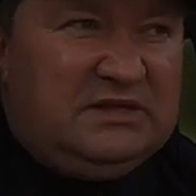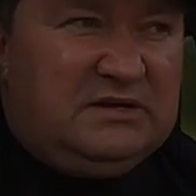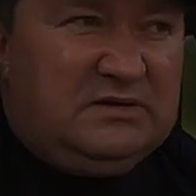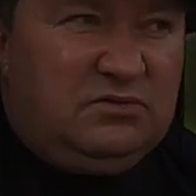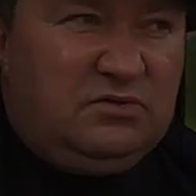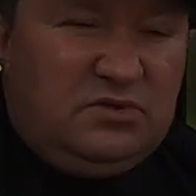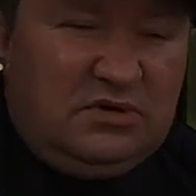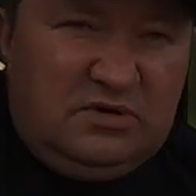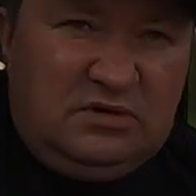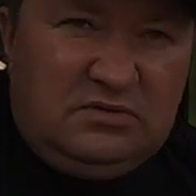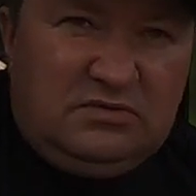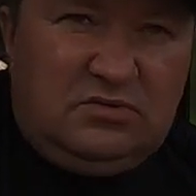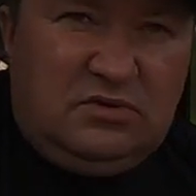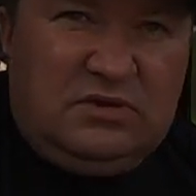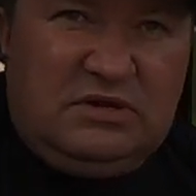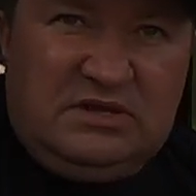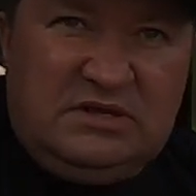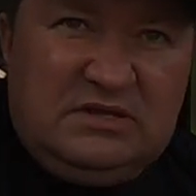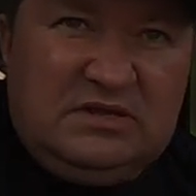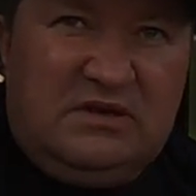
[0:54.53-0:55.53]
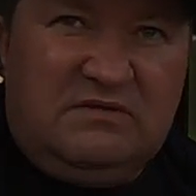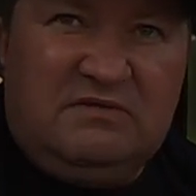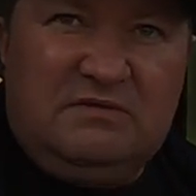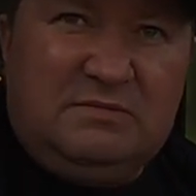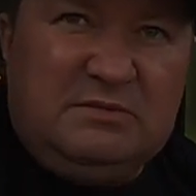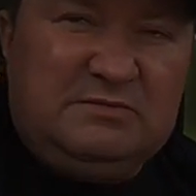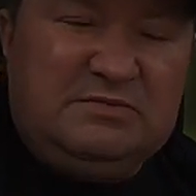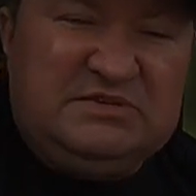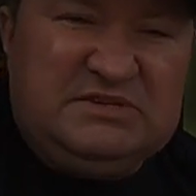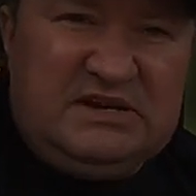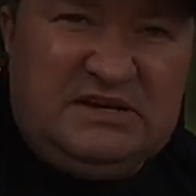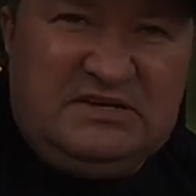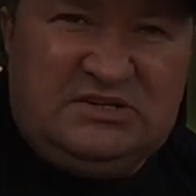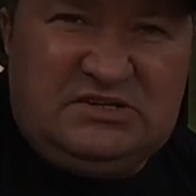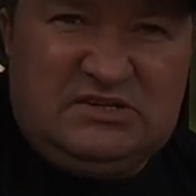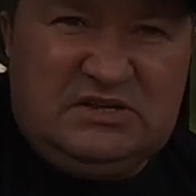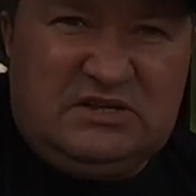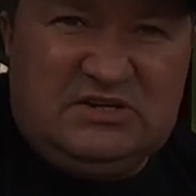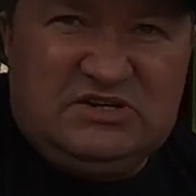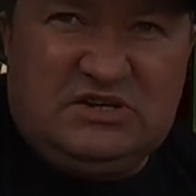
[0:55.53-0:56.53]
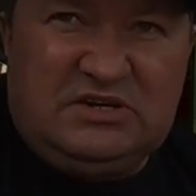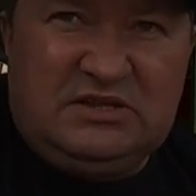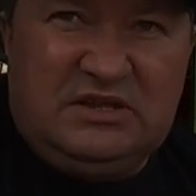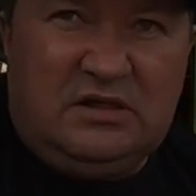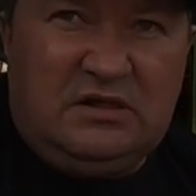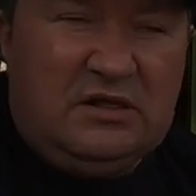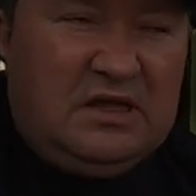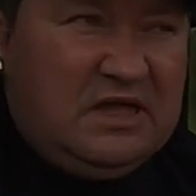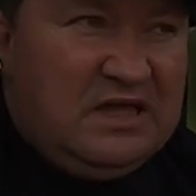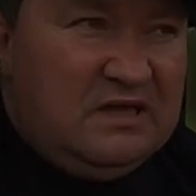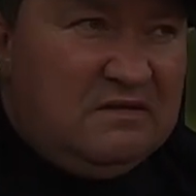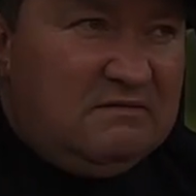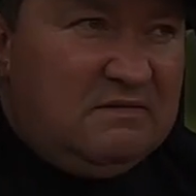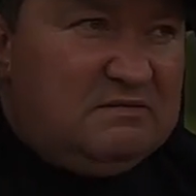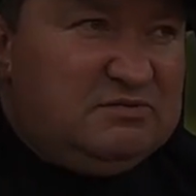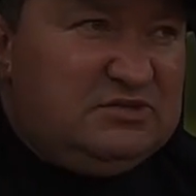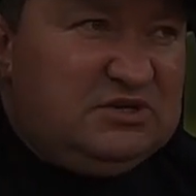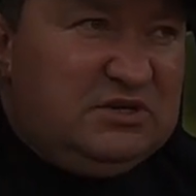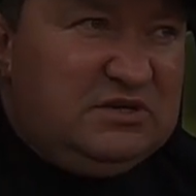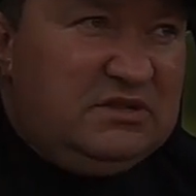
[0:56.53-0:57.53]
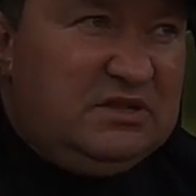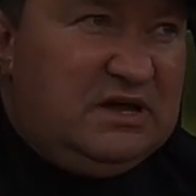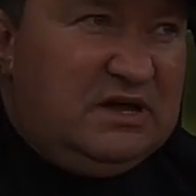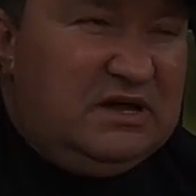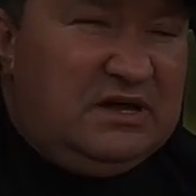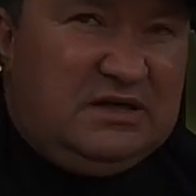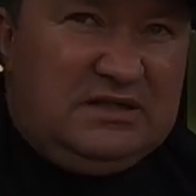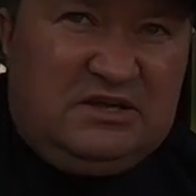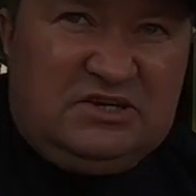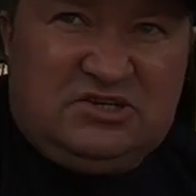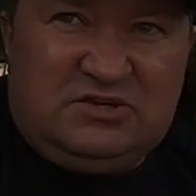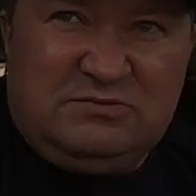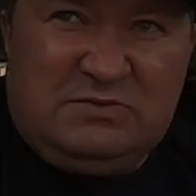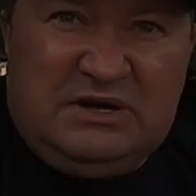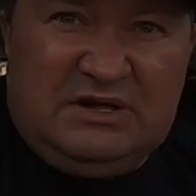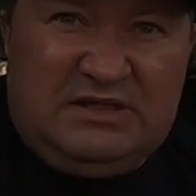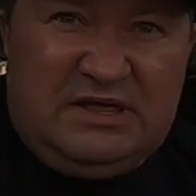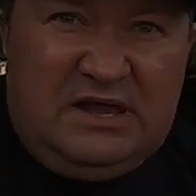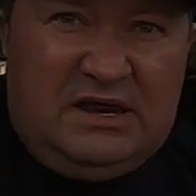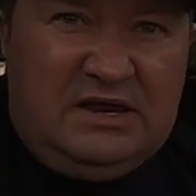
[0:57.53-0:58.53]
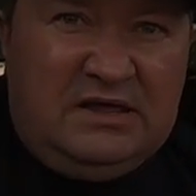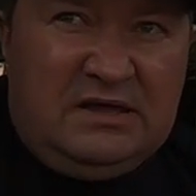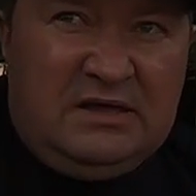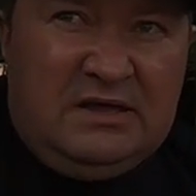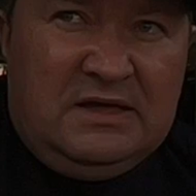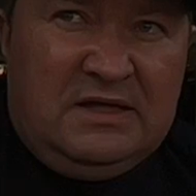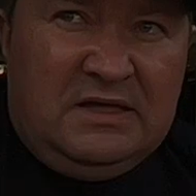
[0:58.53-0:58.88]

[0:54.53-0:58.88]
которые только недавно подписались на наш канал. Вообще на нашем канале